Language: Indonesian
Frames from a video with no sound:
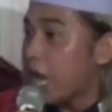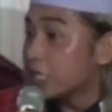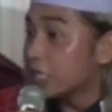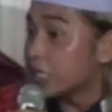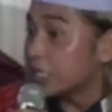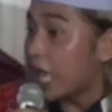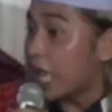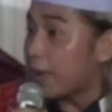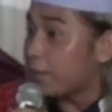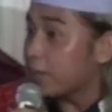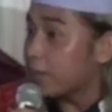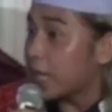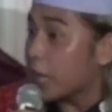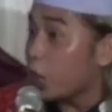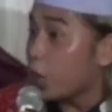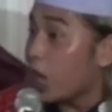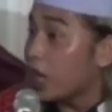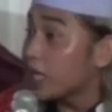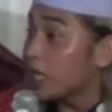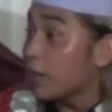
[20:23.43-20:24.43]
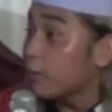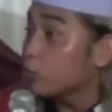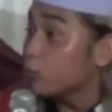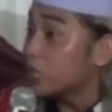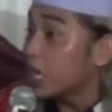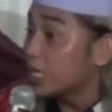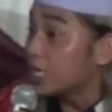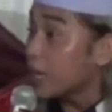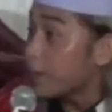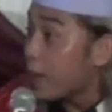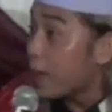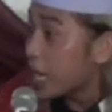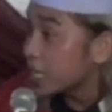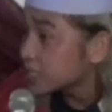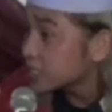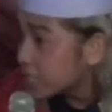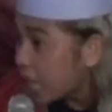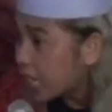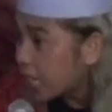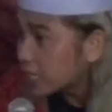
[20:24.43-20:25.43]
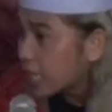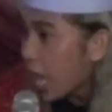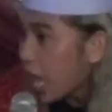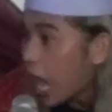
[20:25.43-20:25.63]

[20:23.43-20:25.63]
Tetapi kalau anak mudanya bangsat,